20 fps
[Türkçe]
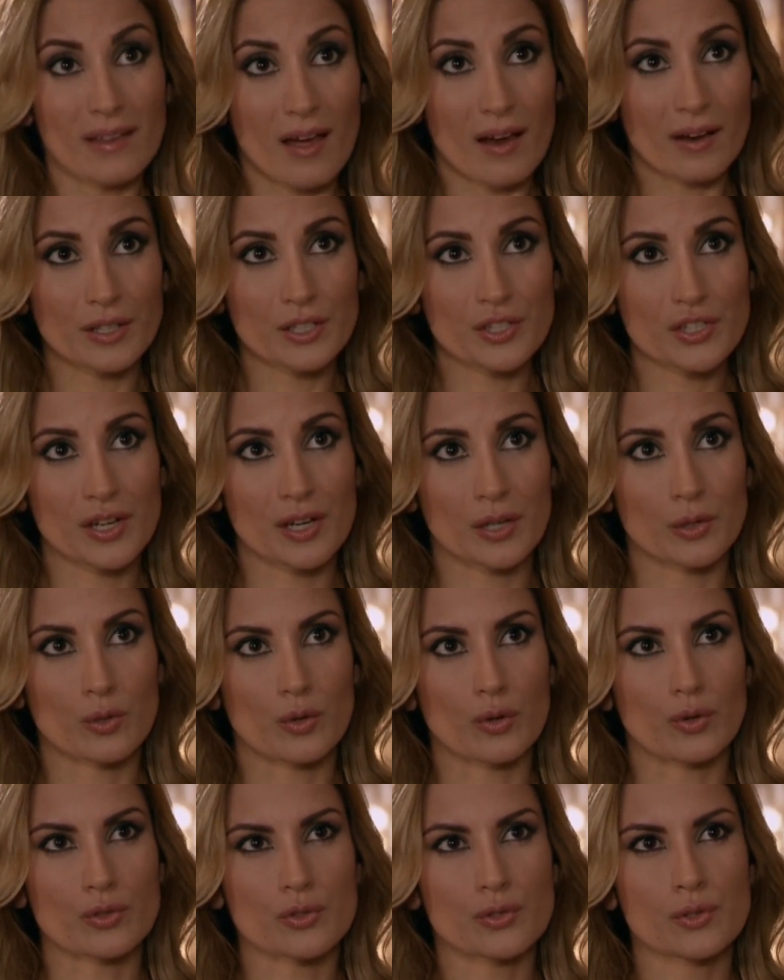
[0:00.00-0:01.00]
Bir dergi
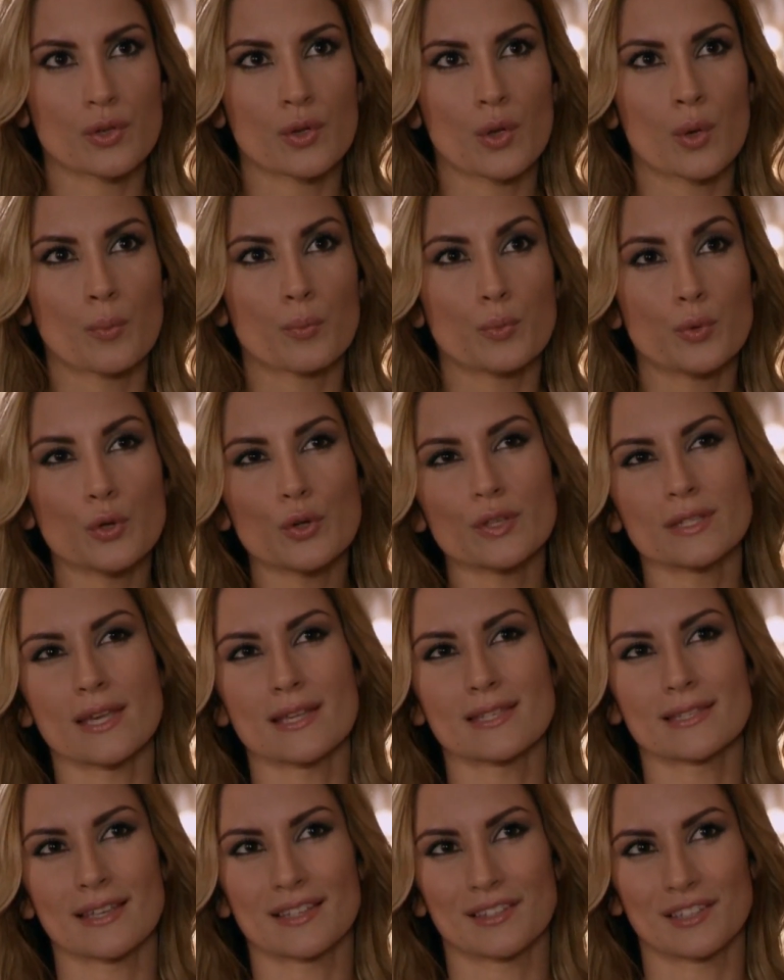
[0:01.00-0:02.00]
çıkarıyoruz. Büyük
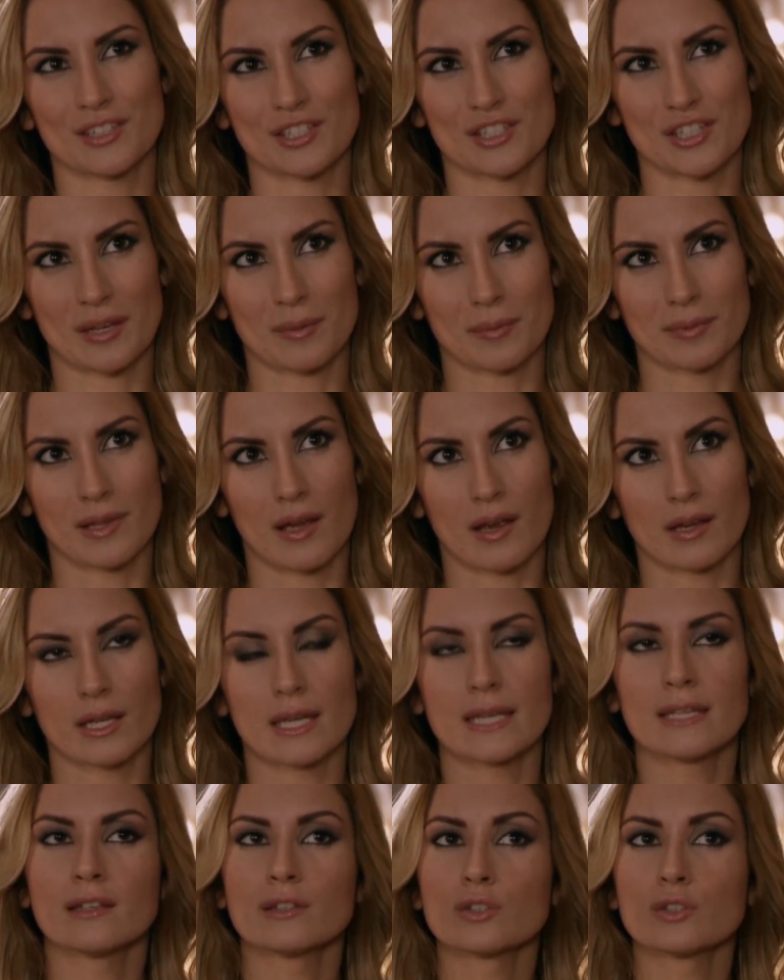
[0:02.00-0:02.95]
ses getirecek bir dergi.